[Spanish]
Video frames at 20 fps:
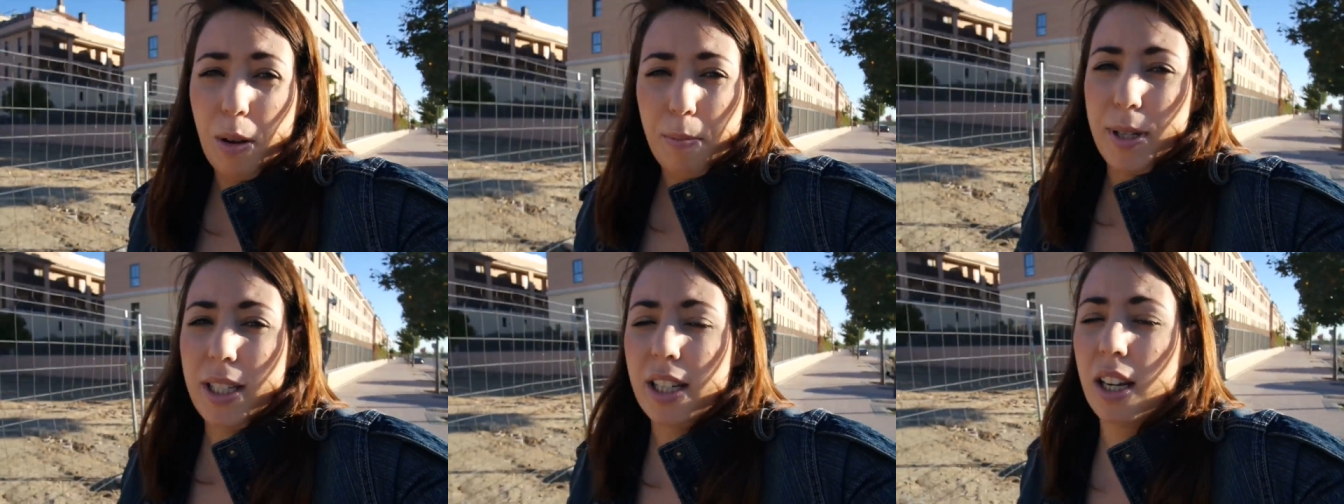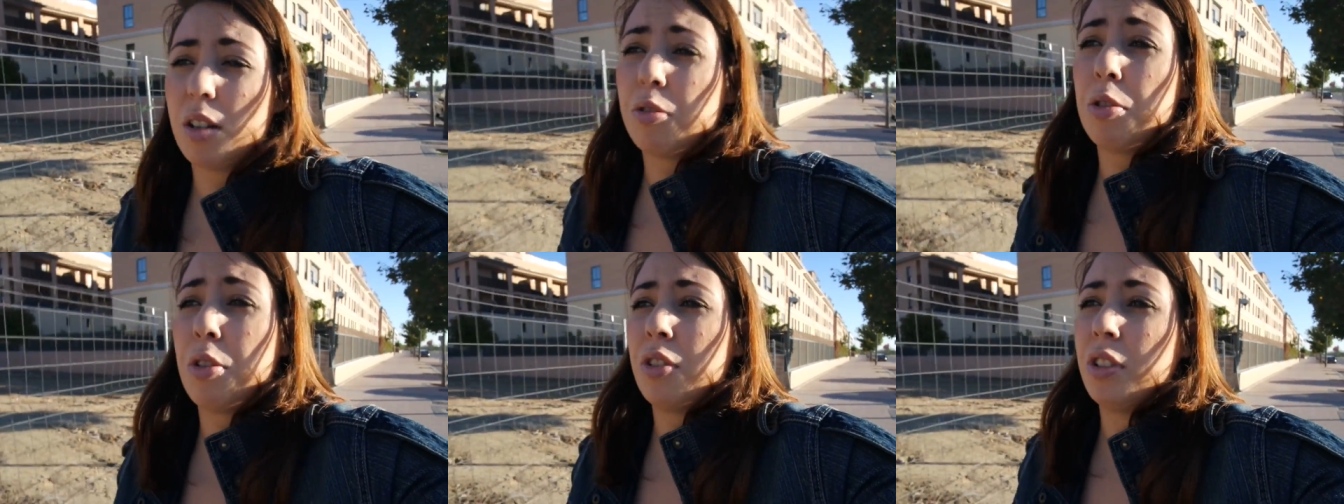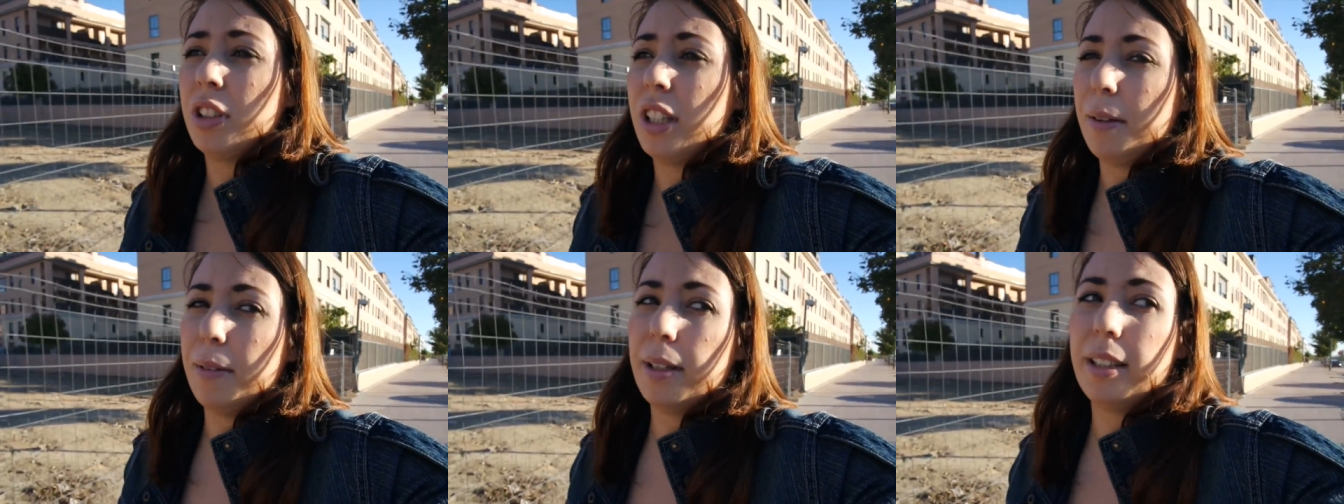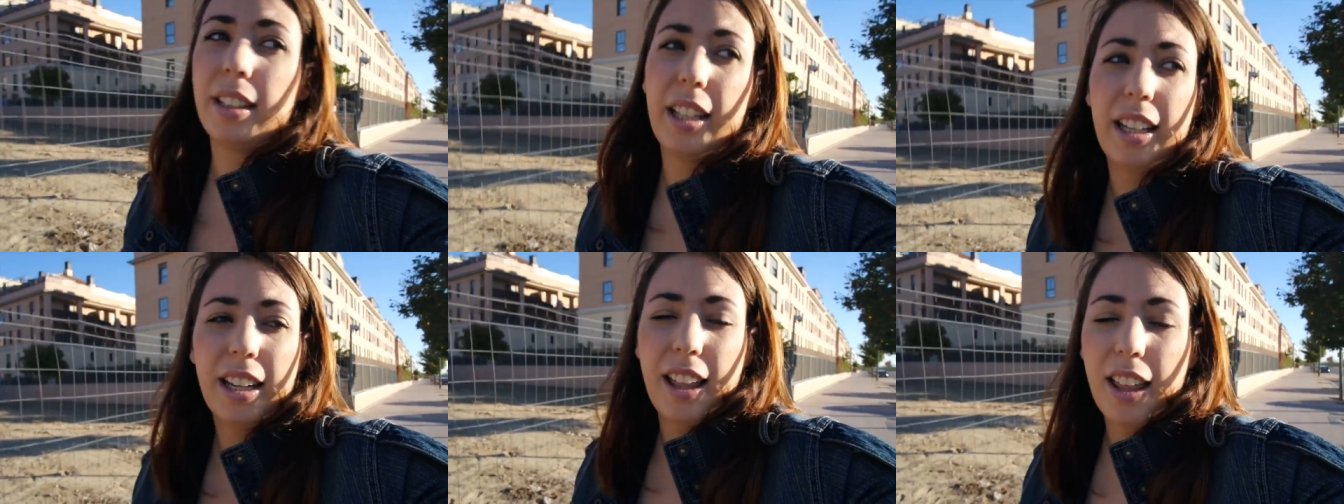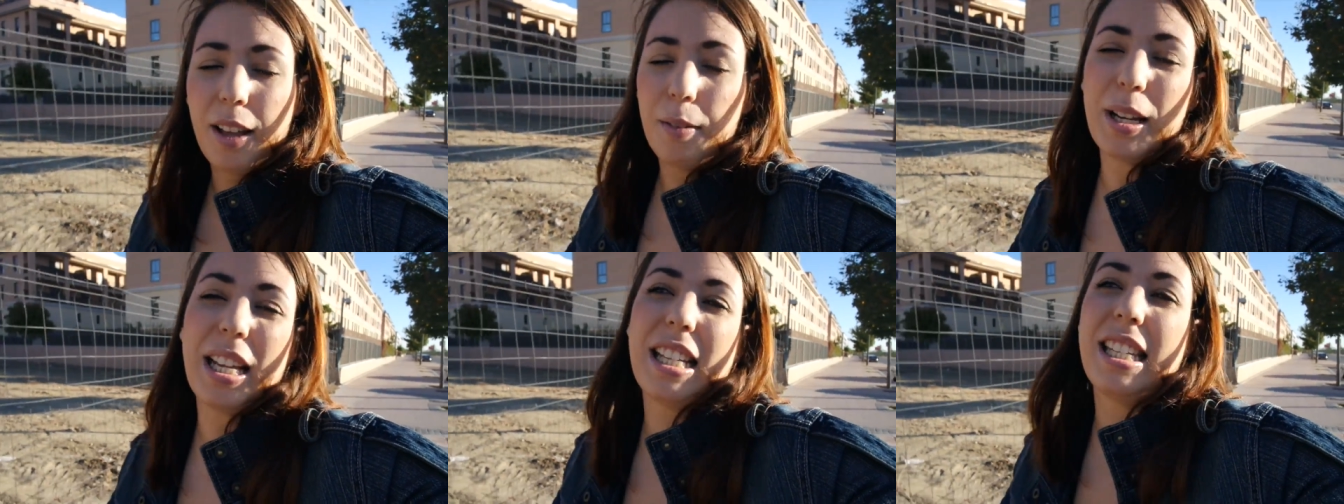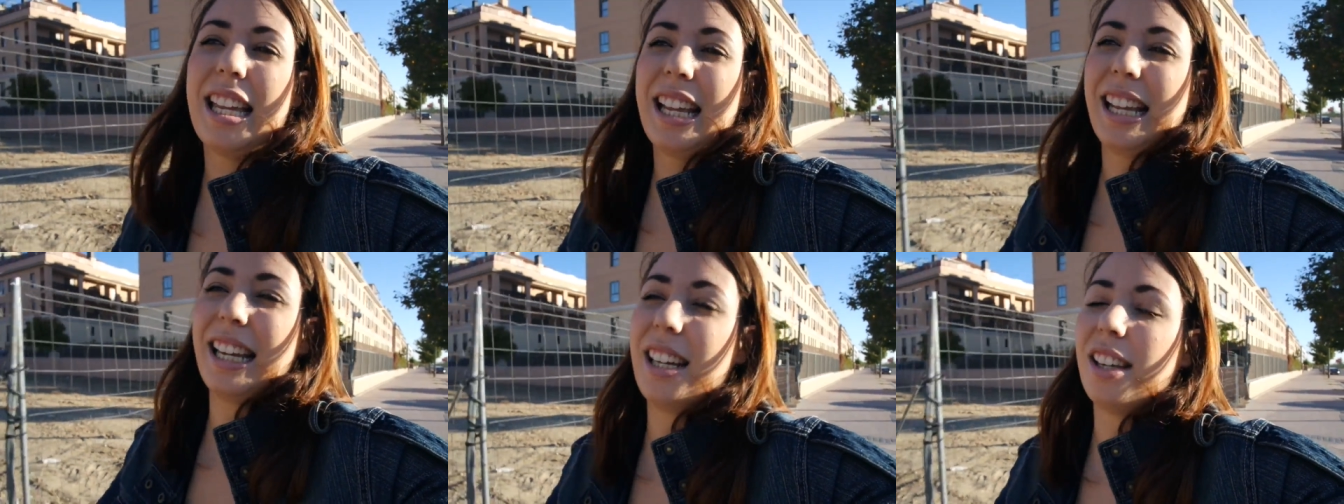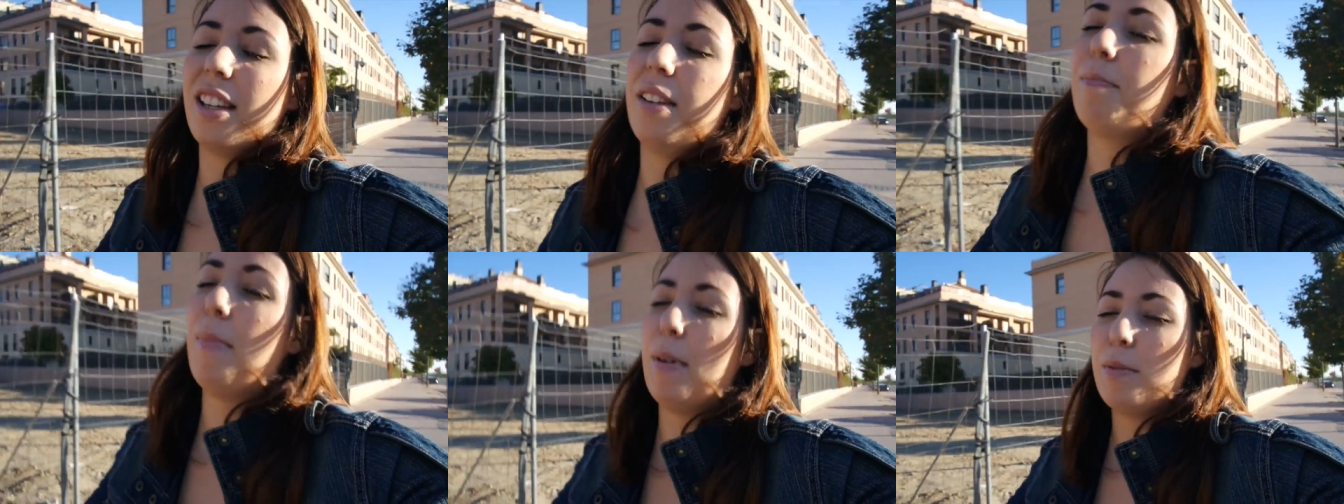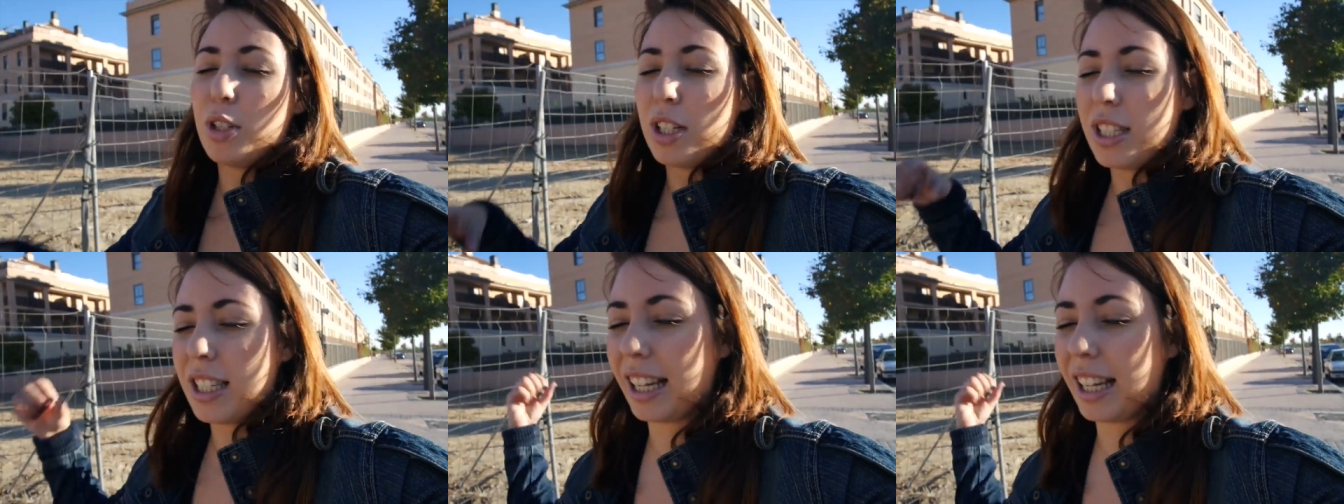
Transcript: va a pasar absolutamente nada. Voy a seguir, vamos a